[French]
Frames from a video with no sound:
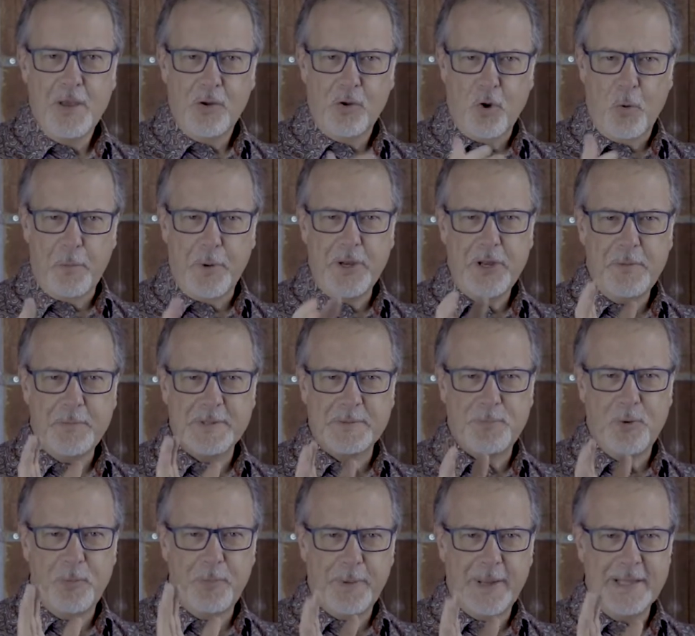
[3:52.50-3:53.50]
Comprenez un petit
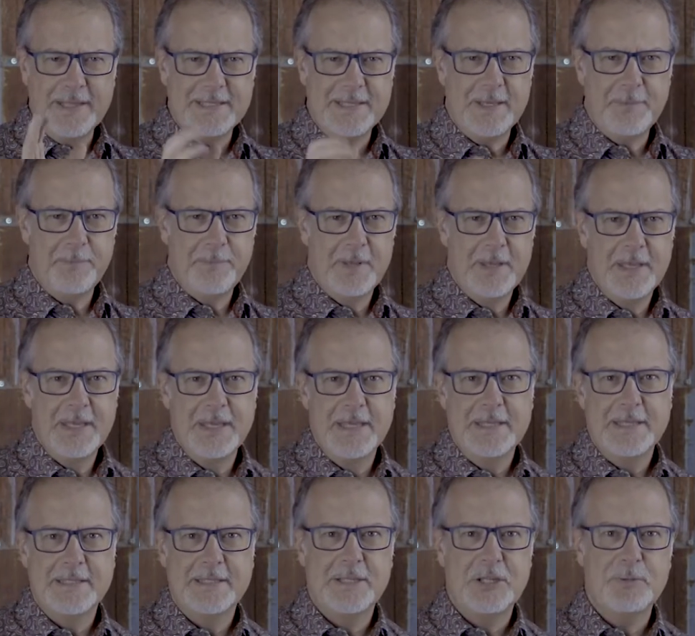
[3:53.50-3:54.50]
peu le principe?
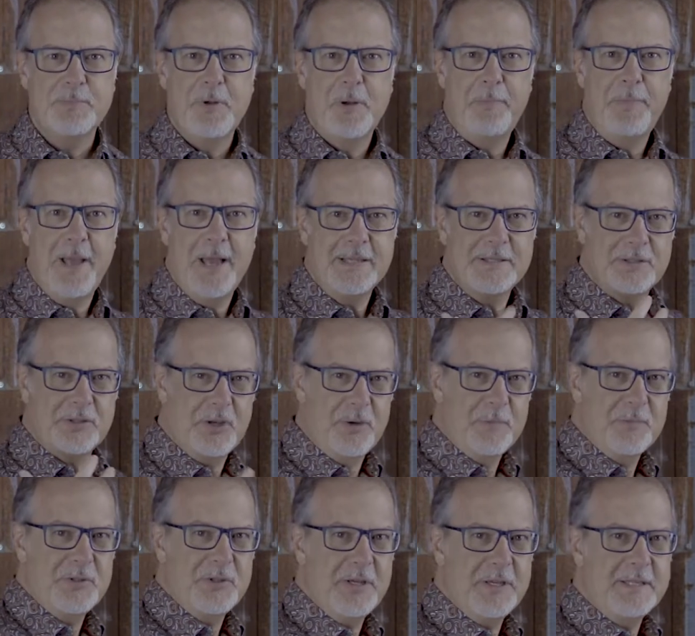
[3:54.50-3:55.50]
Si je me place
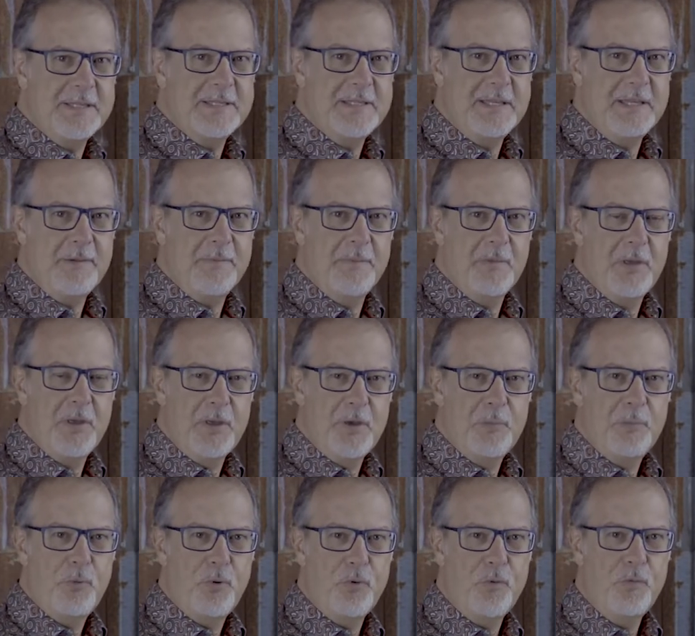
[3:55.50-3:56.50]
comme ça ici,
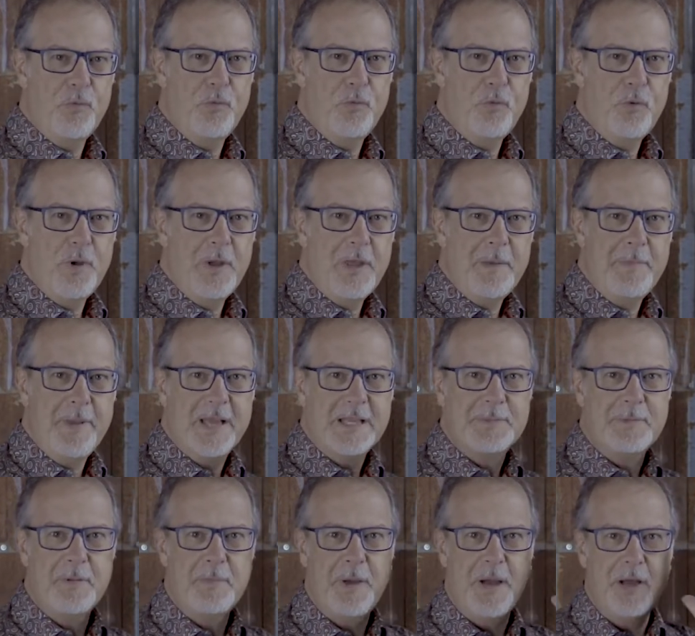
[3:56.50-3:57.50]
pour vous, bien à
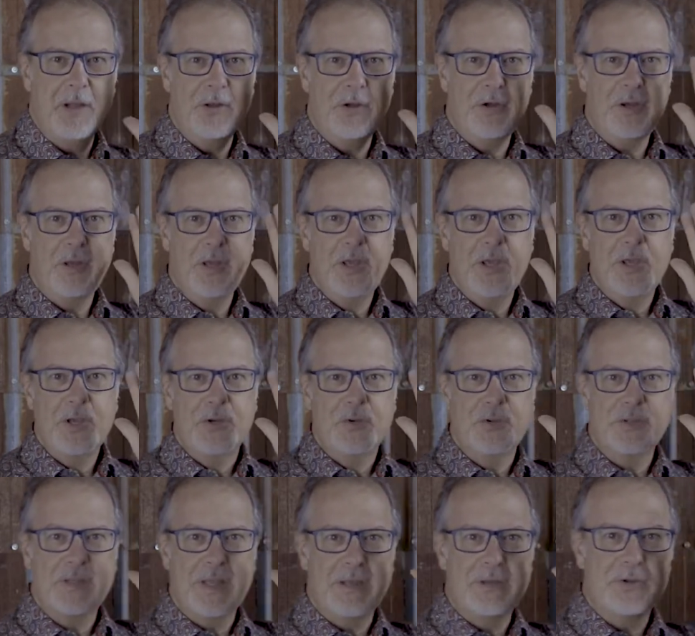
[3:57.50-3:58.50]
ce moment-là,
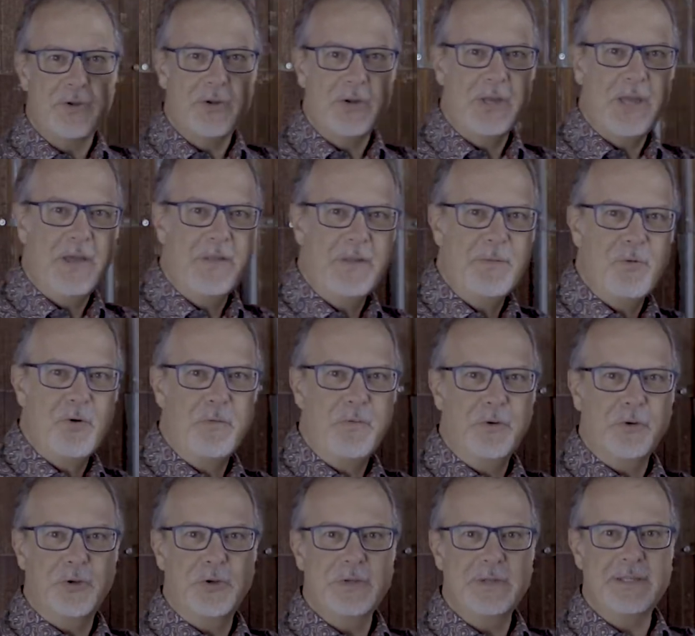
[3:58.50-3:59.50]
juste à euh, garder mon
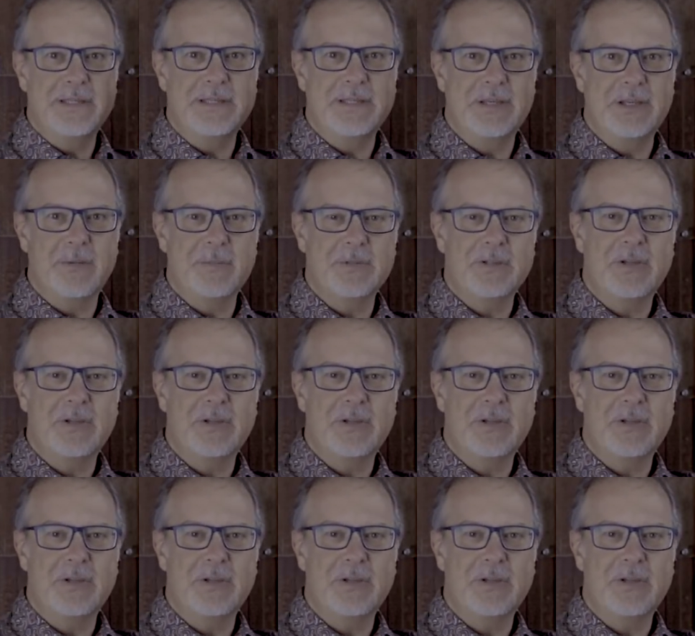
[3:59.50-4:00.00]
focus ici comme